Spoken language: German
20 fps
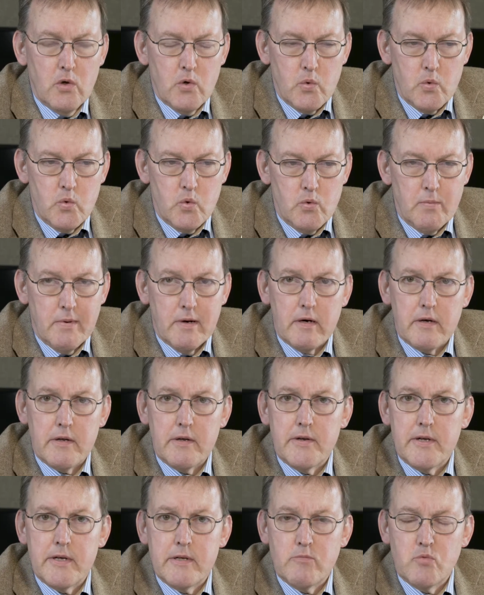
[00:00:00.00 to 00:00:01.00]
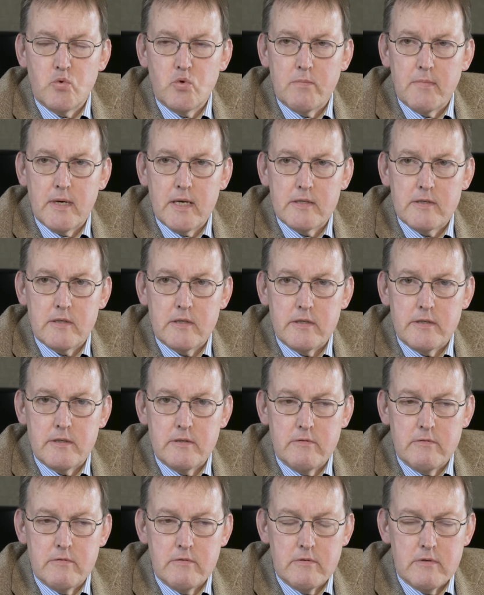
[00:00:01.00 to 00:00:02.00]
über den
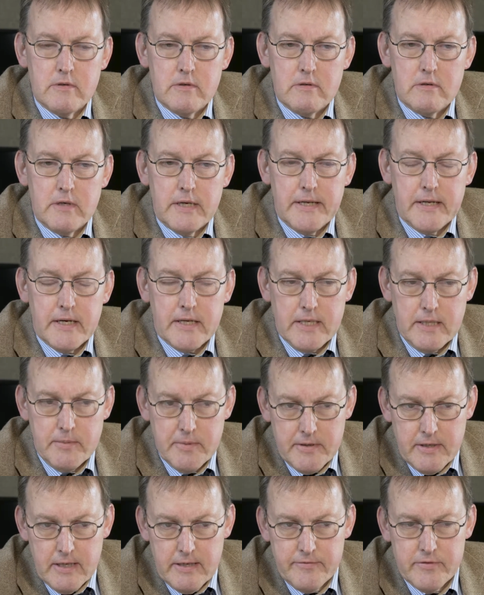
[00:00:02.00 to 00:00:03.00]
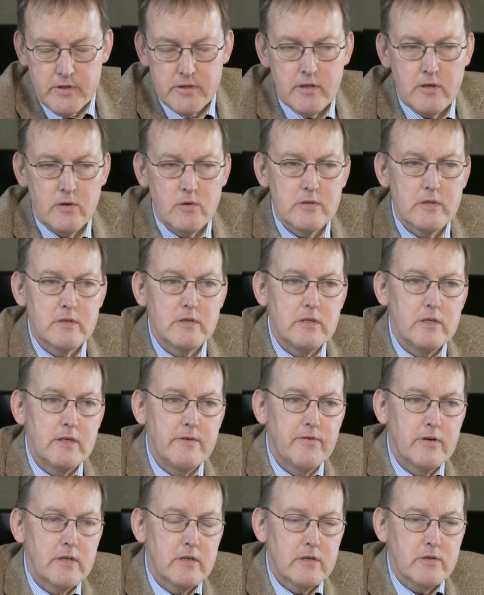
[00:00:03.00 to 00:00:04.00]
mutmaßlichen äh, Energiebedarf des Hauses
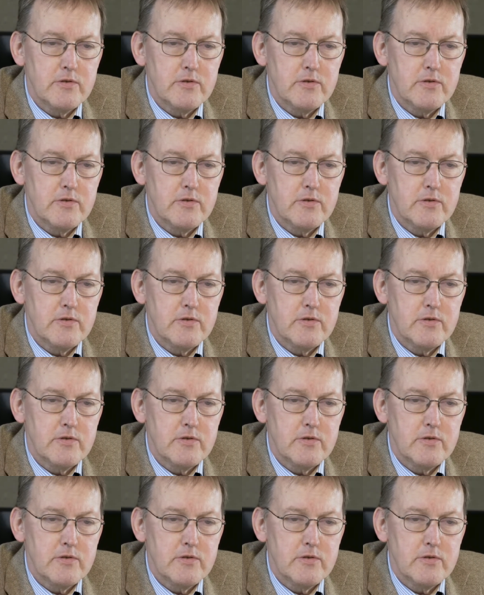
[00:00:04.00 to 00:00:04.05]
liefert,